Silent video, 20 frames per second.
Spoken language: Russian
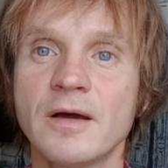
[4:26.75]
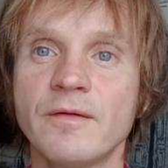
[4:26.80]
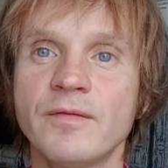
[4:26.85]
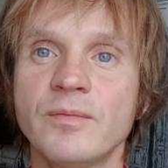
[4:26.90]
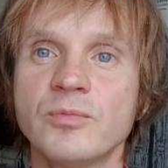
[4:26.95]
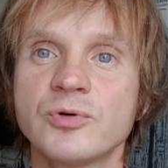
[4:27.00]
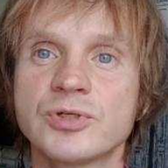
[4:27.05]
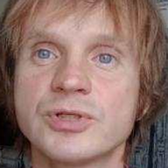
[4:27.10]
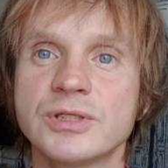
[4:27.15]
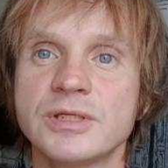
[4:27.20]

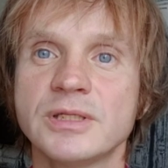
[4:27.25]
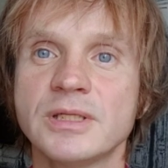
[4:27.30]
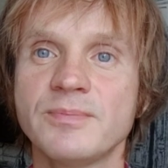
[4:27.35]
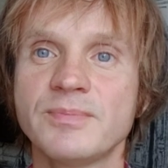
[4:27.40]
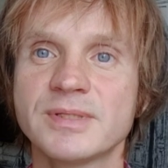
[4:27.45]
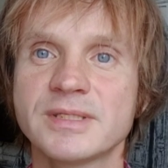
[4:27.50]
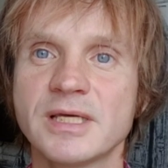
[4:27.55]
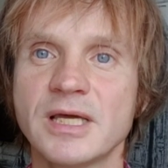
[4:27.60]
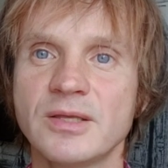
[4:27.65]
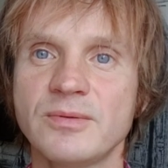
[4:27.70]
Вы можете
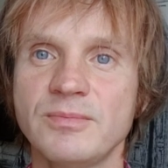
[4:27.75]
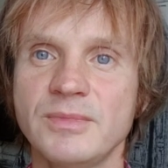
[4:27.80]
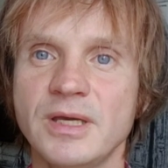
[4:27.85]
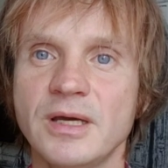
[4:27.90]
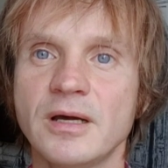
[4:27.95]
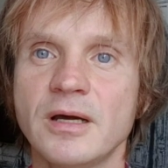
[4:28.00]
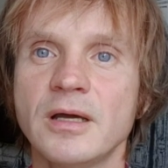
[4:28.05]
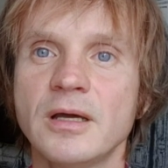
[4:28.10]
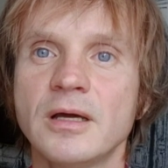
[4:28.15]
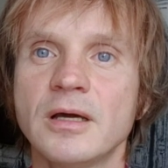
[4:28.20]
написать
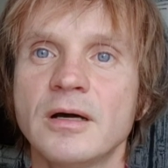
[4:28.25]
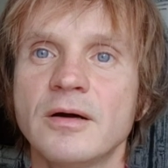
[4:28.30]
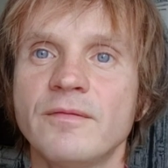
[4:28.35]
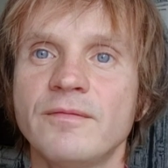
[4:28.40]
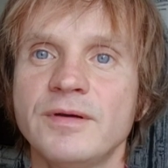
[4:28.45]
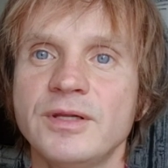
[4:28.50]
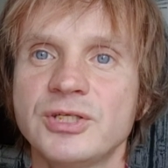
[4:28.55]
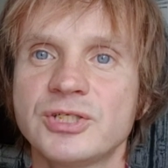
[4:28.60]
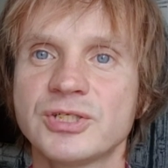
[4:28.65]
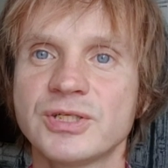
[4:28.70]
мне
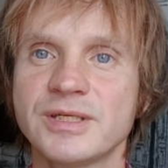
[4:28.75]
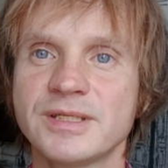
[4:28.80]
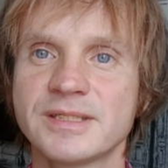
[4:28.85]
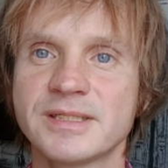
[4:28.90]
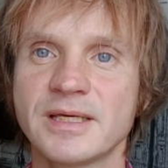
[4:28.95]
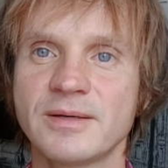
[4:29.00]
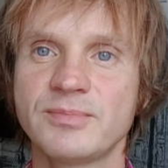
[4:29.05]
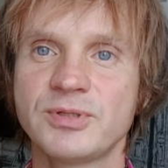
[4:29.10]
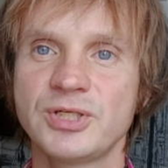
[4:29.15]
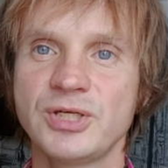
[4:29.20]
в личные
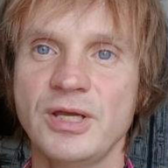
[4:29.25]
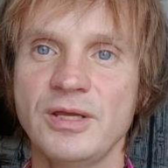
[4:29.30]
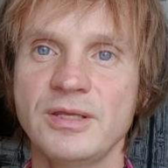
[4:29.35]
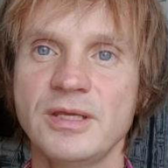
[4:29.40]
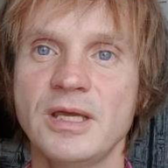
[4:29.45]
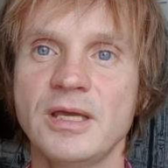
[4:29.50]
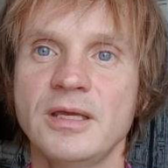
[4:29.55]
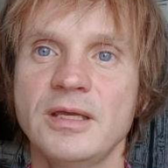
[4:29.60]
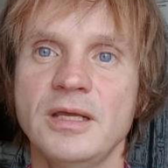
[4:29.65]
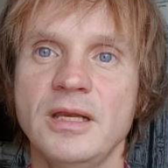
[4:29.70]

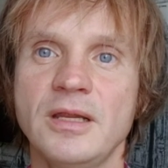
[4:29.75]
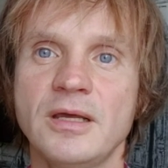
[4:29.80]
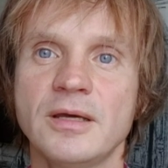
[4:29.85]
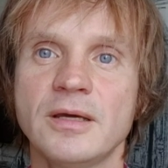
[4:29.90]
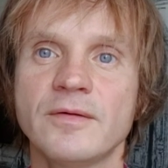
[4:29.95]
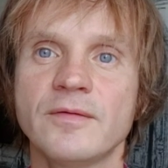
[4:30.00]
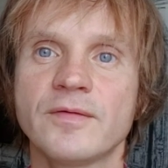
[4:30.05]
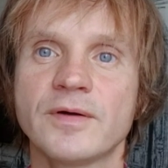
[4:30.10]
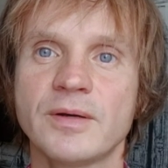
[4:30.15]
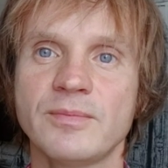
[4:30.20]
сообщения
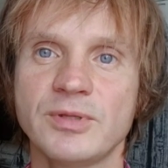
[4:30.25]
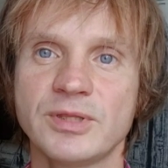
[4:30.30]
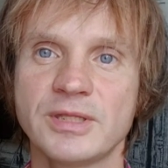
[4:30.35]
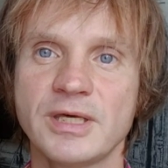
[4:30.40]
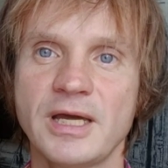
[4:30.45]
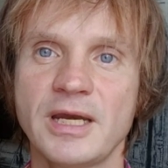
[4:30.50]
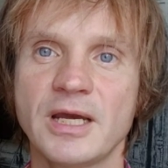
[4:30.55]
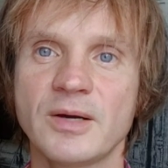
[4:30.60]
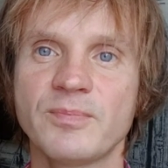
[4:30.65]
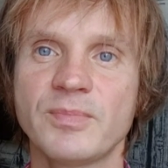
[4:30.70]
или в
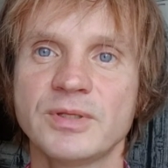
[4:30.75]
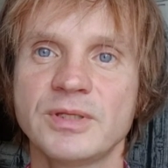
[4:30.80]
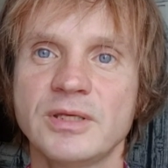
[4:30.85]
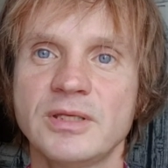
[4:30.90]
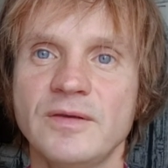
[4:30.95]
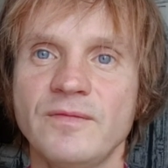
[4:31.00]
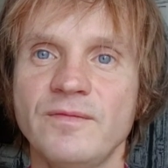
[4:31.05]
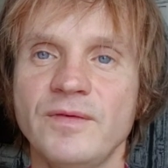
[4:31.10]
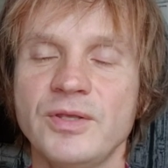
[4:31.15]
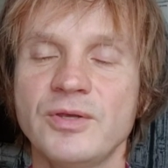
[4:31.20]
комментариях под
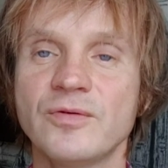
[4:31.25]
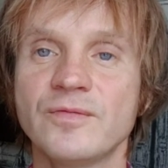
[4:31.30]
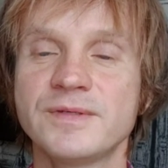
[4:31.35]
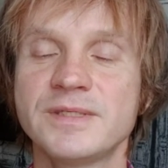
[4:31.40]
этим видео.